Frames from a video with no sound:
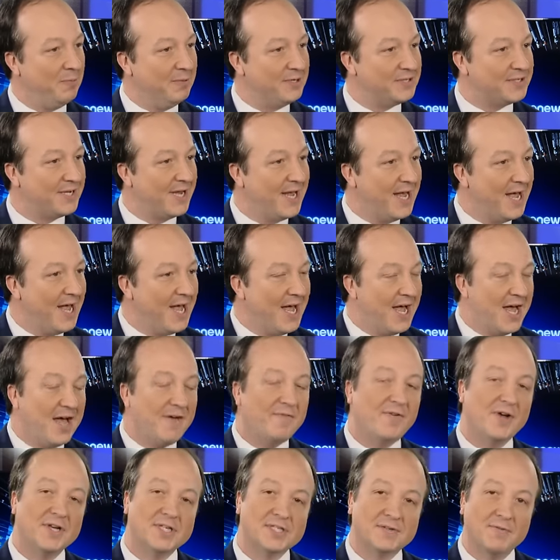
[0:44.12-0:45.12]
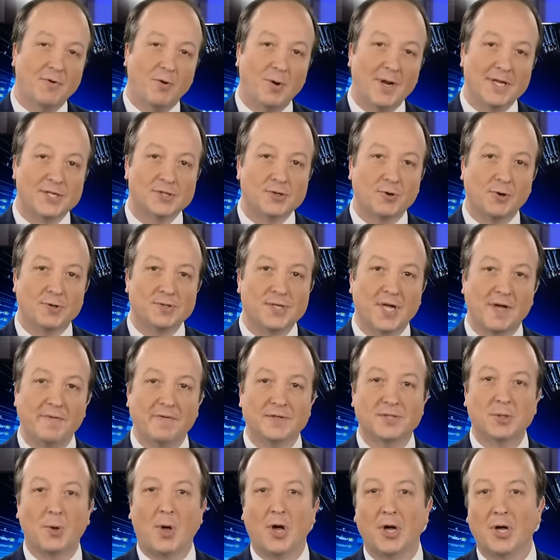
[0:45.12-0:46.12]
سننتقل مباشرة
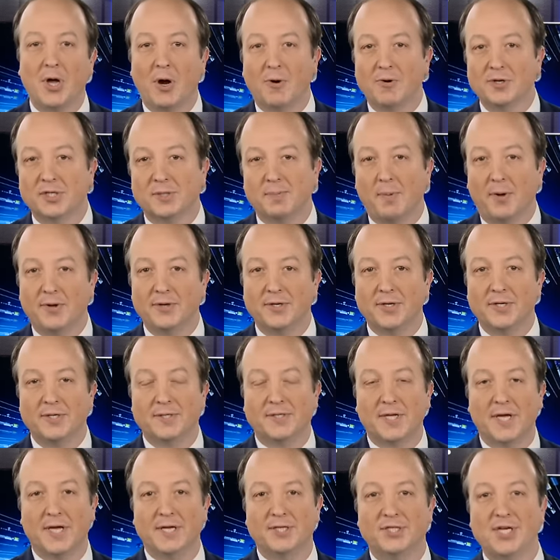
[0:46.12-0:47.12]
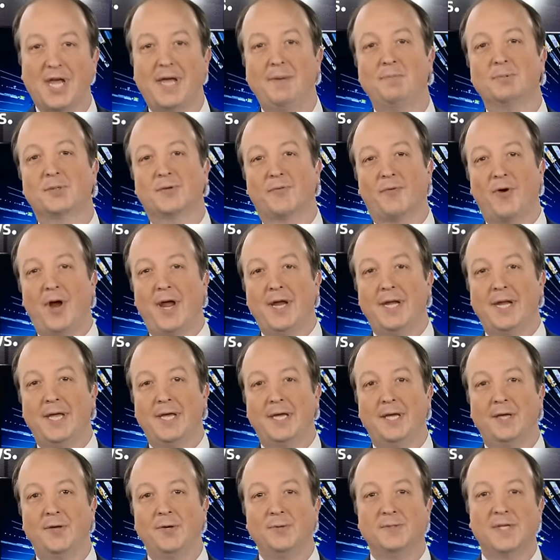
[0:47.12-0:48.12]
إلى لاهاي حيث مراسل
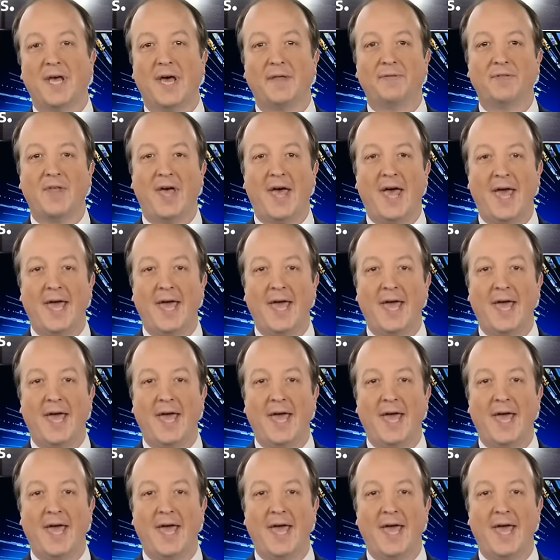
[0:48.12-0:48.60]
يورو نيوز